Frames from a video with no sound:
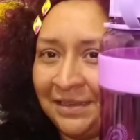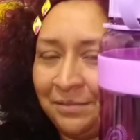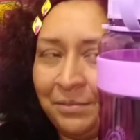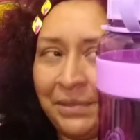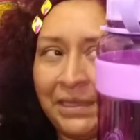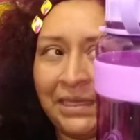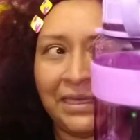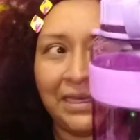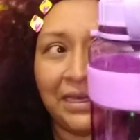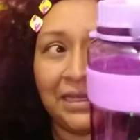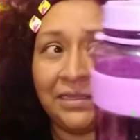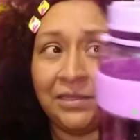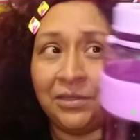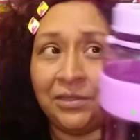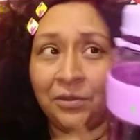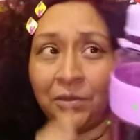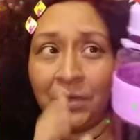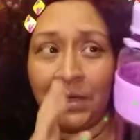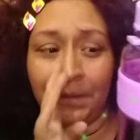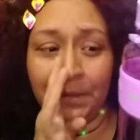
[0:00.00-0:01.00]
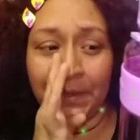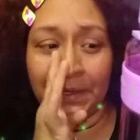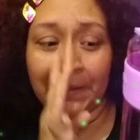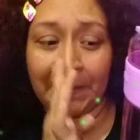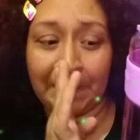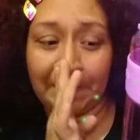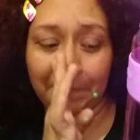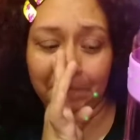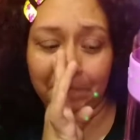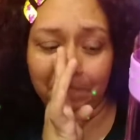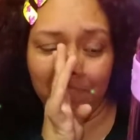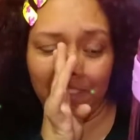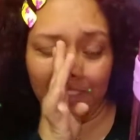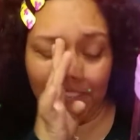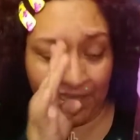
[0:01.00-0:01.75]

Me encantó, la verdad. Me